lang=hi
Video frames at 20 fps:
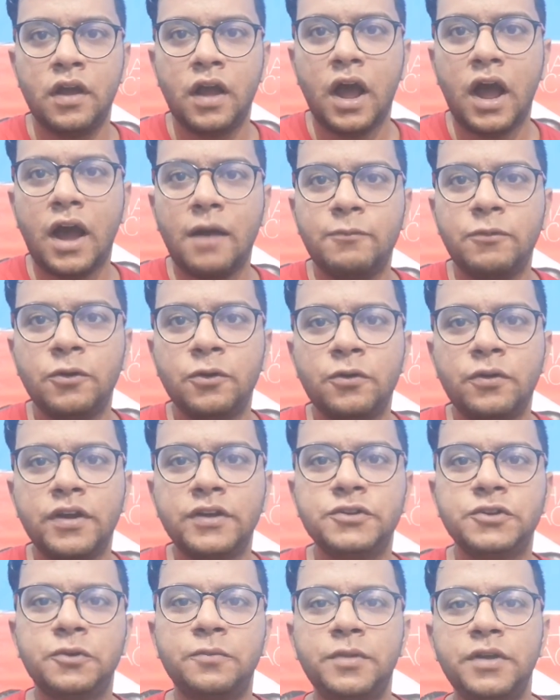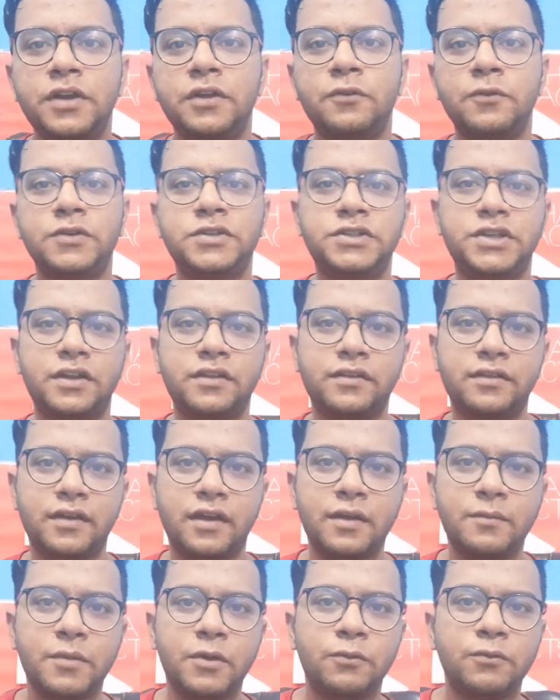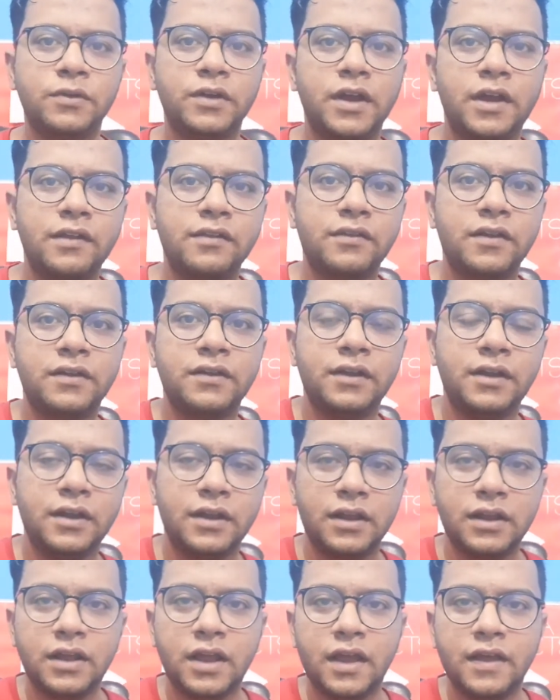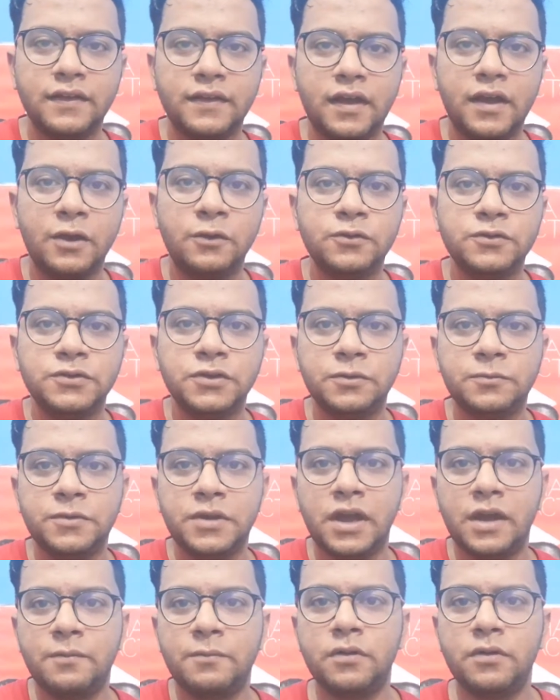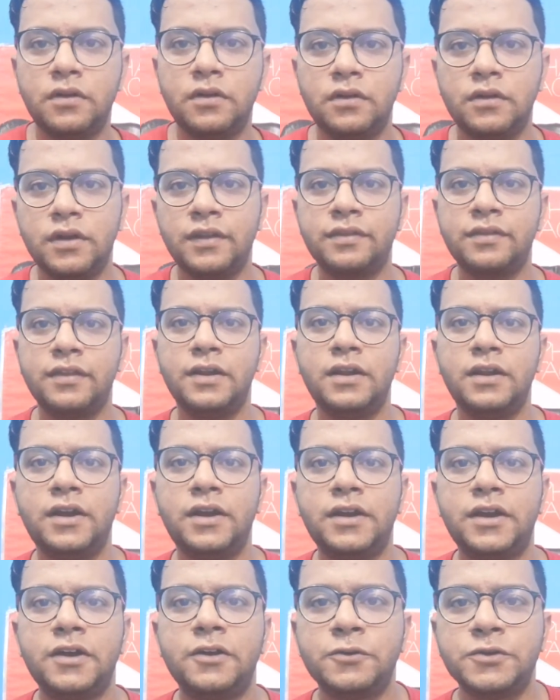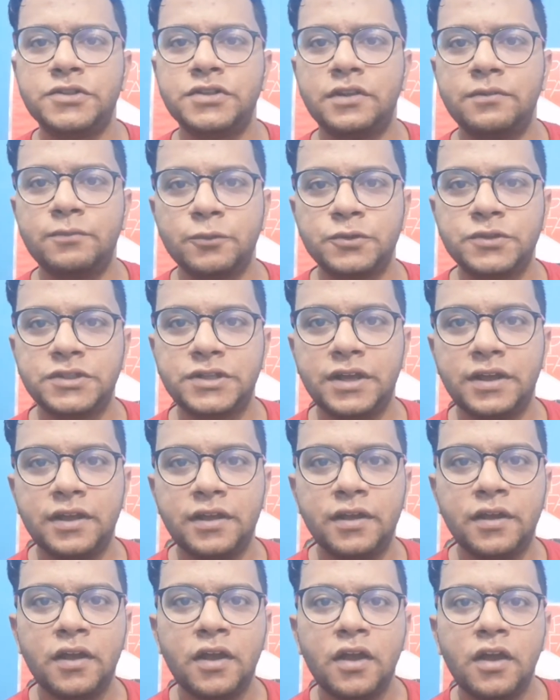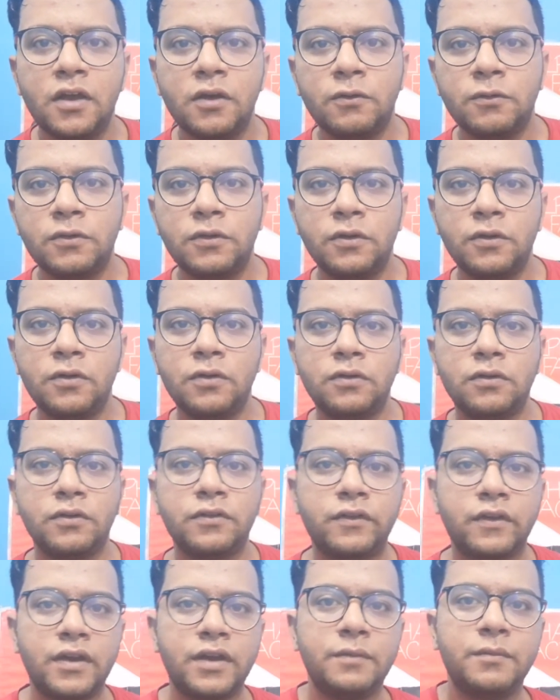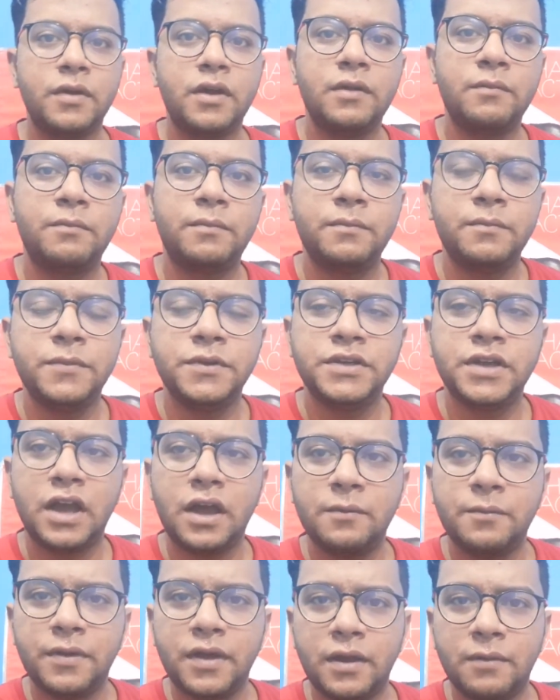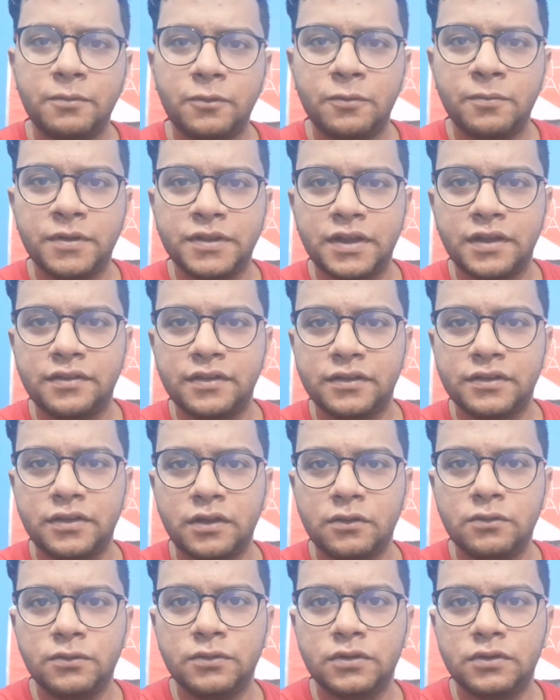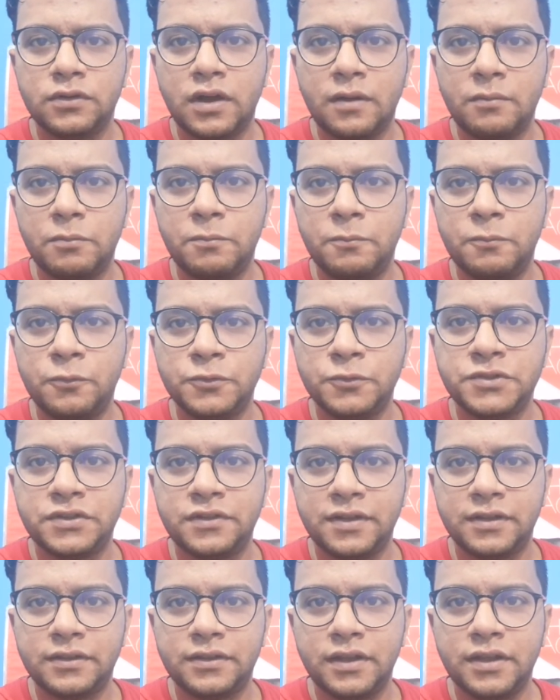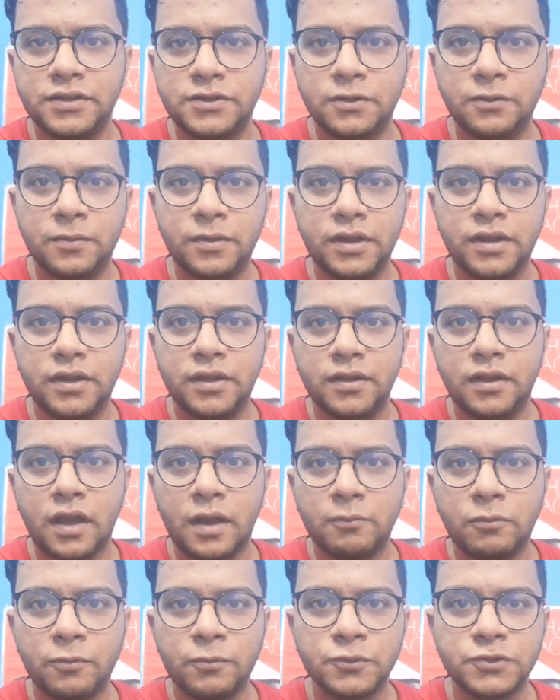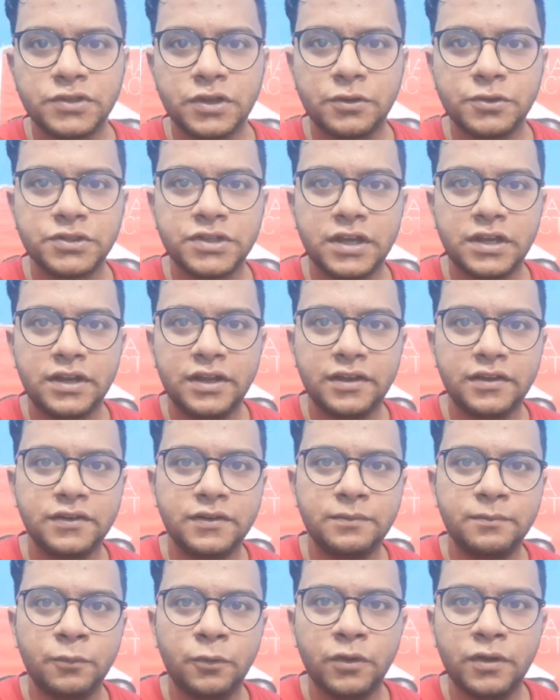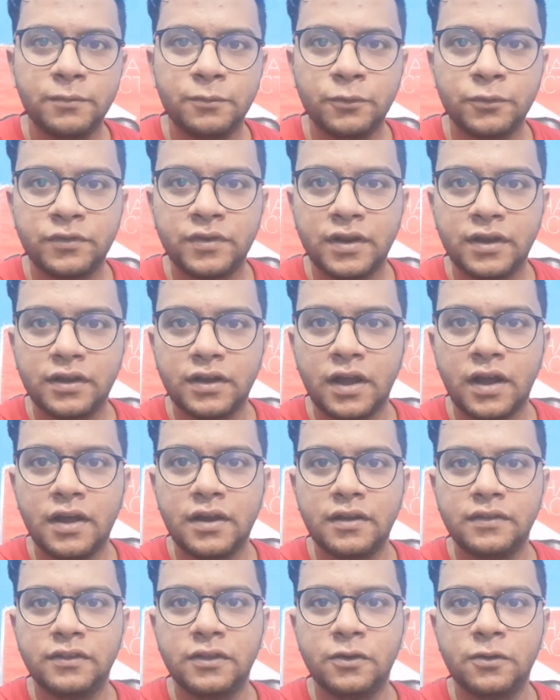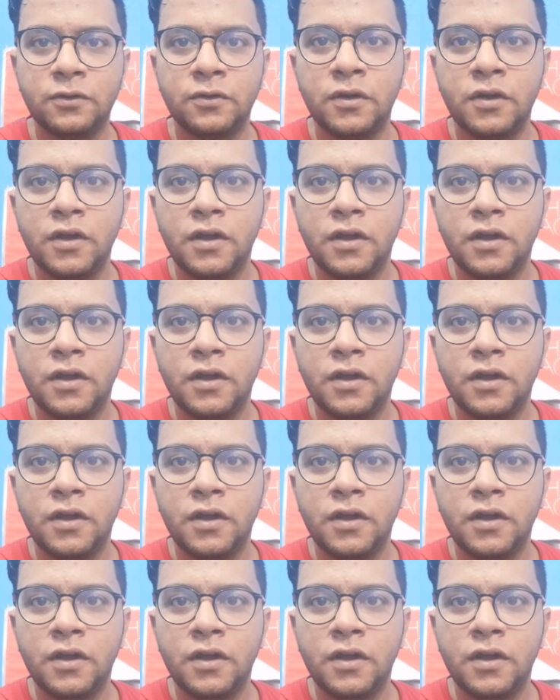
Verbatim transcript: आप लोगों के जो भी क्वेश्चन हैं मैं उनके आंसर देने के लिए आ जाया हूँ जो भी आप इससे रिलेटेड क्वेश्चन पूछते हैं उन लोगों को जो है मैं यहाँ पे आपको बता सकता हूँ तो आप पूछ सकते हैं जो भी आपको पूछना हो शैलेश भोई पूछ रहे हैं कहाँ रहते हो